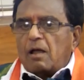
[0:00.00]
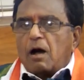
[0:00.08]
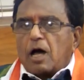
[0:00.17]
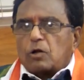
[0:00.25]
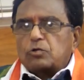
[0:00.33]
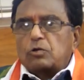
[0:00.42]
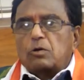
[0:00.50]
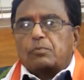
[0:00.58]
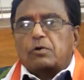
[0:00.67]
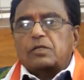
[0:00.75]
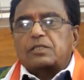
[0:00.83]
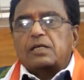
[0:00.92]
ఆ రోజుల్లో
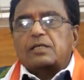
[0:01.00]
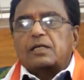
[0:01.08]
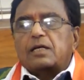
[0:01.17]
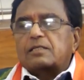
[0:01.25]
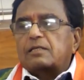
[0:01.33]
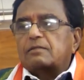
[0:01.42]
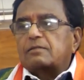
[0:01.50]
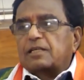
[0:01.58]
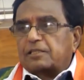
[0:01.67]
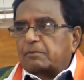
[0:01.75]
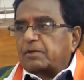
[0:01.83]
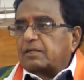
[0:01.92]
పోలీసులు అంటే అసలు
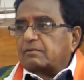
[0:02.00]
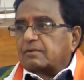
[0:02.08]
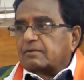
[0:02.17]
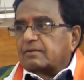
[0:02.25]
ఎంత భయం